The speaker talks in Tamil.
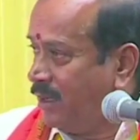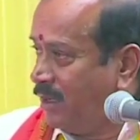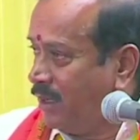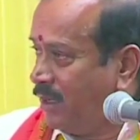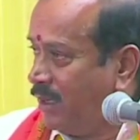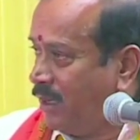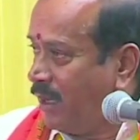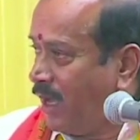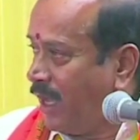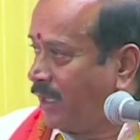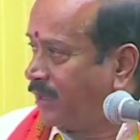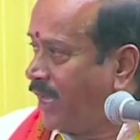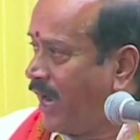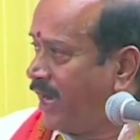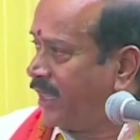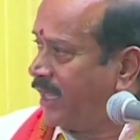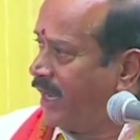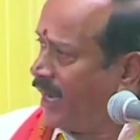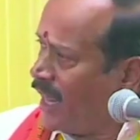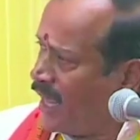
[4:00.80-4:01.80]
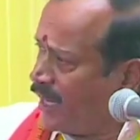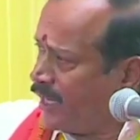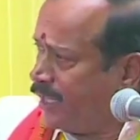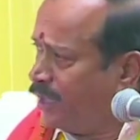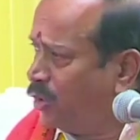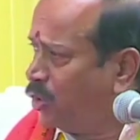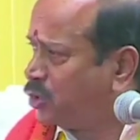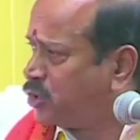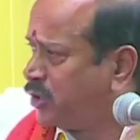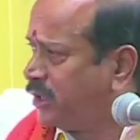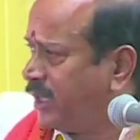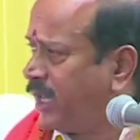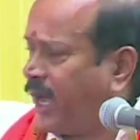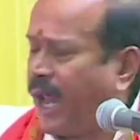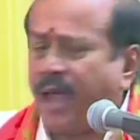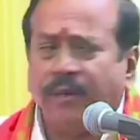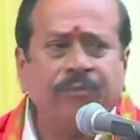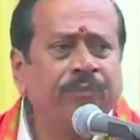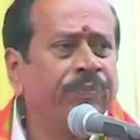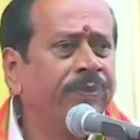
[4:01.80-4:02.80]
அந்த ஆள் எல்லாரையும் லூசுங்கிறான்
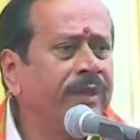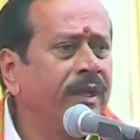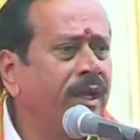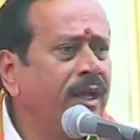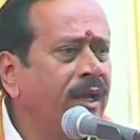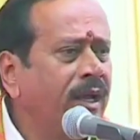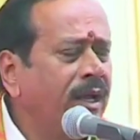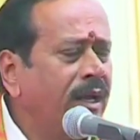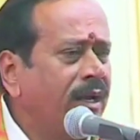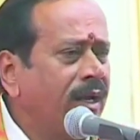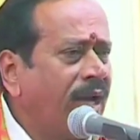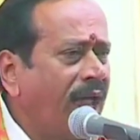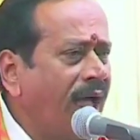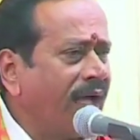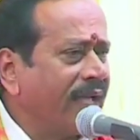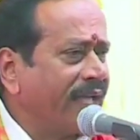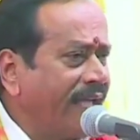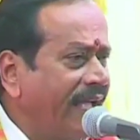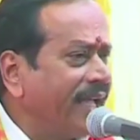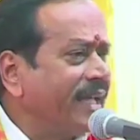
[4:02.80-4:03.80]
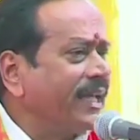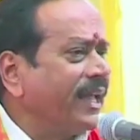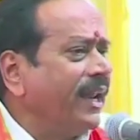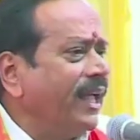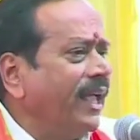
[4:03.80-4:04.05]
நான் கேட்குறேன்